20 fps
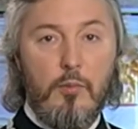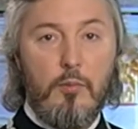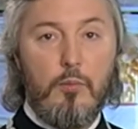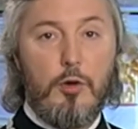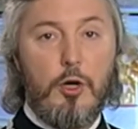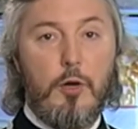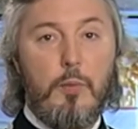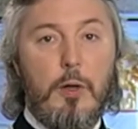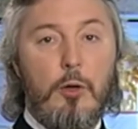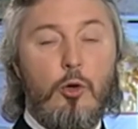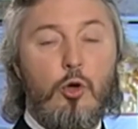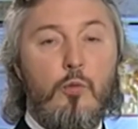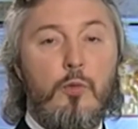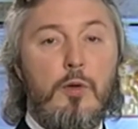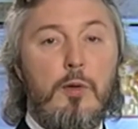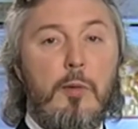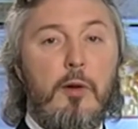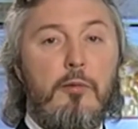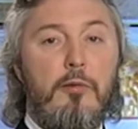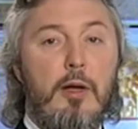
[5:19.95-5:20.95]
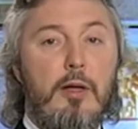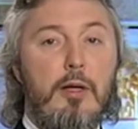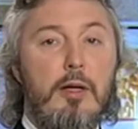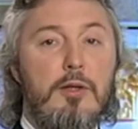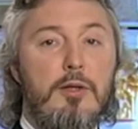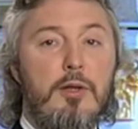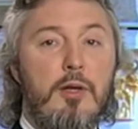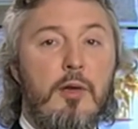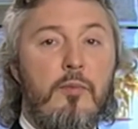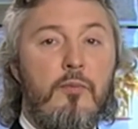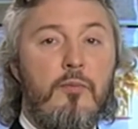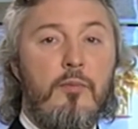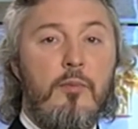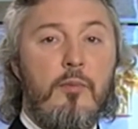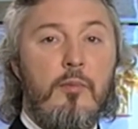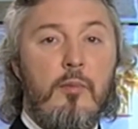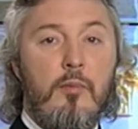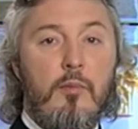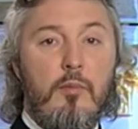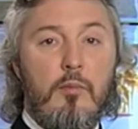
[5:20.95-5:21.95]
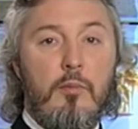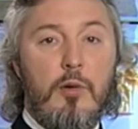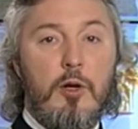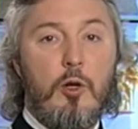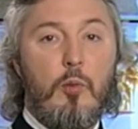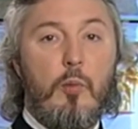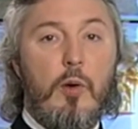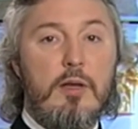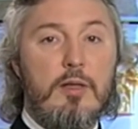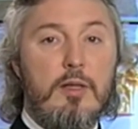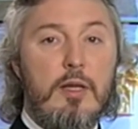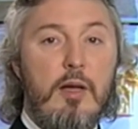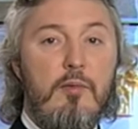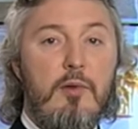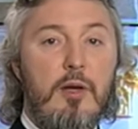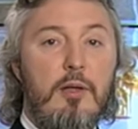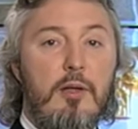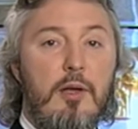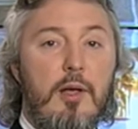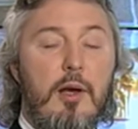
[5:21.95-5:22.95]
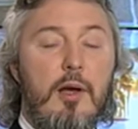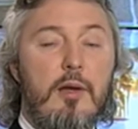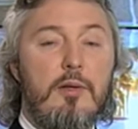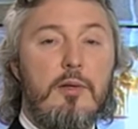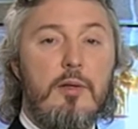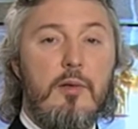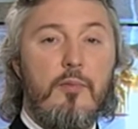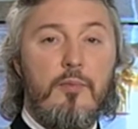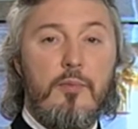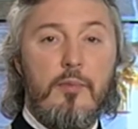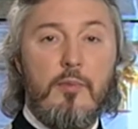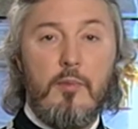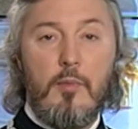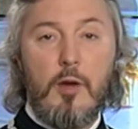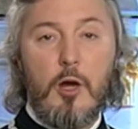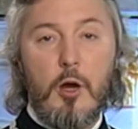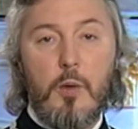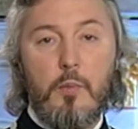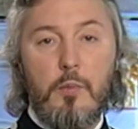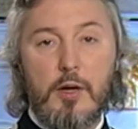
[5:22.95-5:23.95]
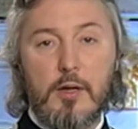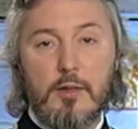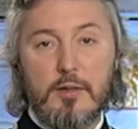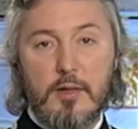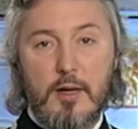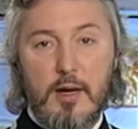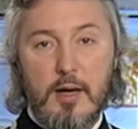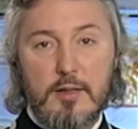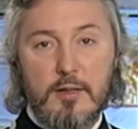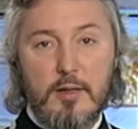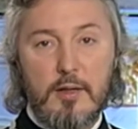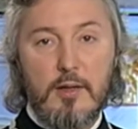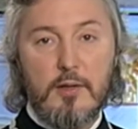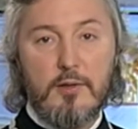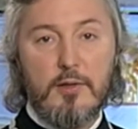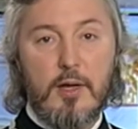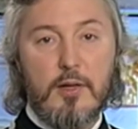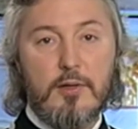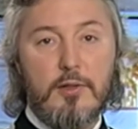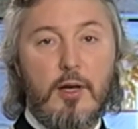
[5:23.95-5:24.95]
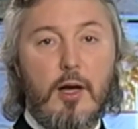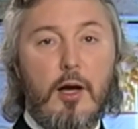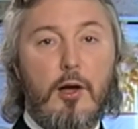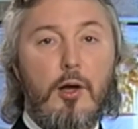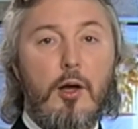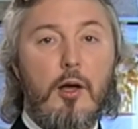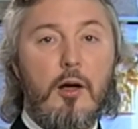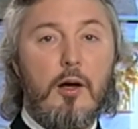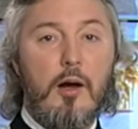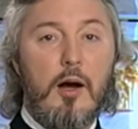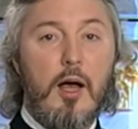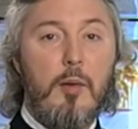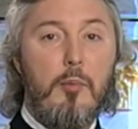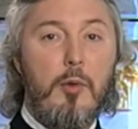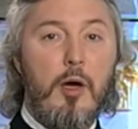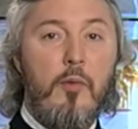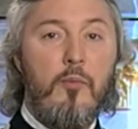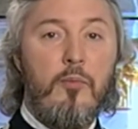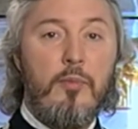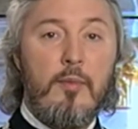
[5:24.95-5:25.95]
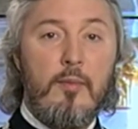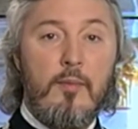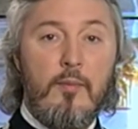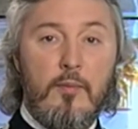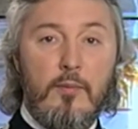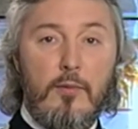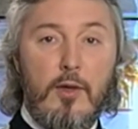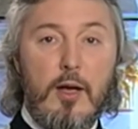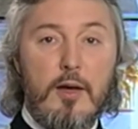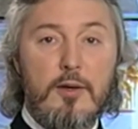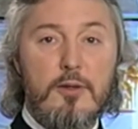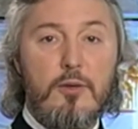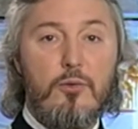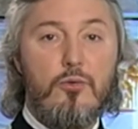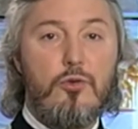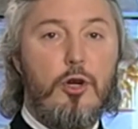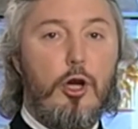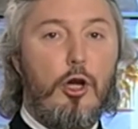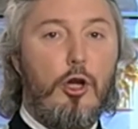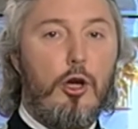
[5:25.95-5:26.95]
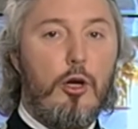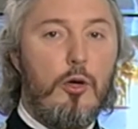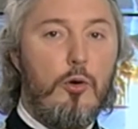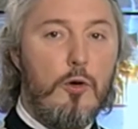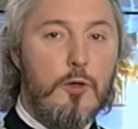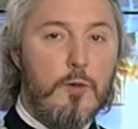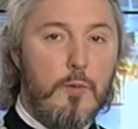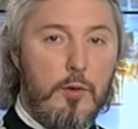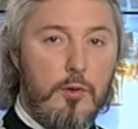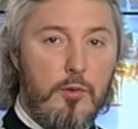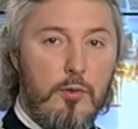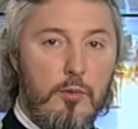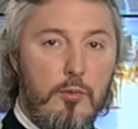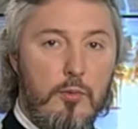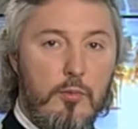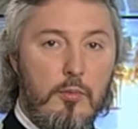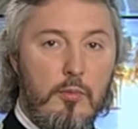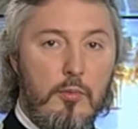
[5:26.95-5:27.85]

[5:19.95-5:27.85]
преподобным Афанасием, был поставлен крест и предсказано создание храма на служение Господу.